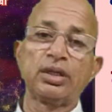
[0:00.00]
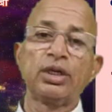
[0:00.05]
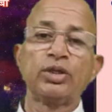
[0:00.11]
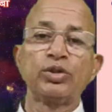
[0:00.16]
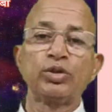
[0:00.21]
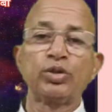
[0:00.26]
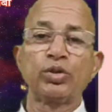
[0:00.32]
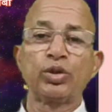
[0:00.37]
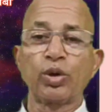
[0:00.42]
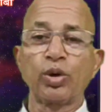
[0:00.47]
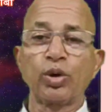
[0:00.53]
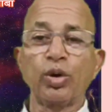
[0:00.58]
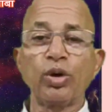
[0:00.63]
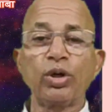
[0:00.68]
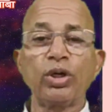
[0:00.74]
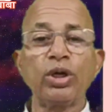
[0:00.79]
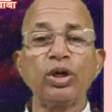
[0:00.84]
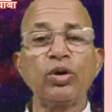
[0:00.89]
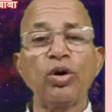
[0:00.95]
तो
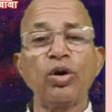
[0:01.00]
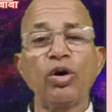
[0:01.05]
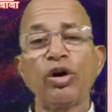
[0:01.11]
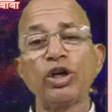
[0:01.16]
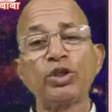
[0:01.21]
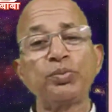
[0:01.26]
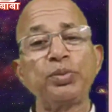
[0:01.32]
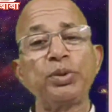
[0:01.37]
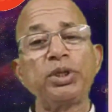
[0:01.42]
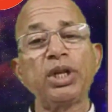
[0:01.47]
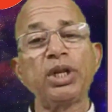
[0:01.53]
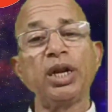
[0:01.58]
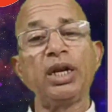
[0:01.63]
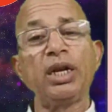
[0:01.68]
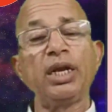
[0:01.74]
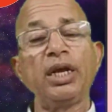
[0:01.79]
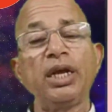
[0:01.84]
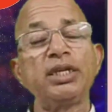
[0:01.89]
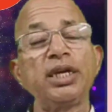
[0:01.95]
रोगी को हॉस्पिटल
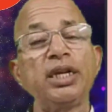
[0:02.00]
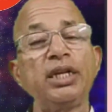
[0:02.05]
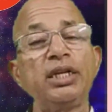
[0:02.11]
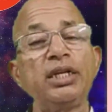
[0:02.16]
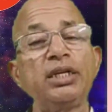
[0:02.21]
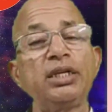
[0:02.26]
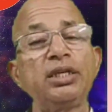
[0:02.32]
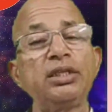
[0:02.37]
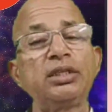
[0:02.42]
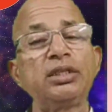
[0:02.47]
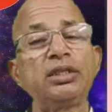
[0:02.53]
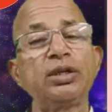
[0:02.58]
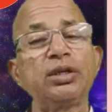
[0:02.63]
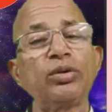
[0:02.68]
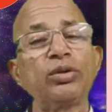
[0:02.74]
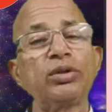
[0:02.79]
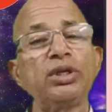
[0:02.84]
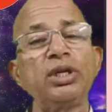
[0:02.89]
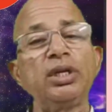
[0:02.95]
ले जाने की
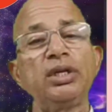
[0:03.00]
जरूरत नहीं